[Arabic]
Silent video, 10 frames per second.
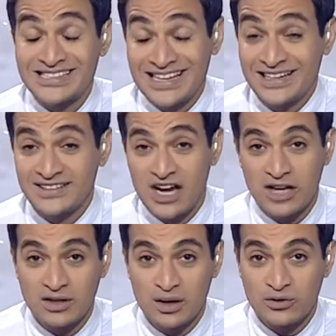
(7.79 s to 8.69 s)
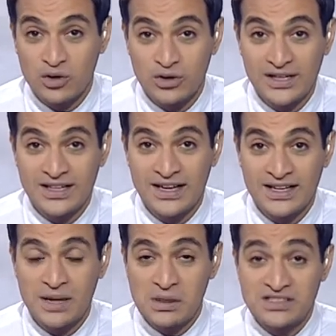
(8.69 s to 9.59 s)
زالت الحضارة الفرعونية
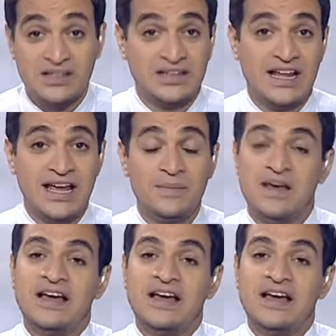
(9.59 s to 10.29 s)
هي مصدر إلهام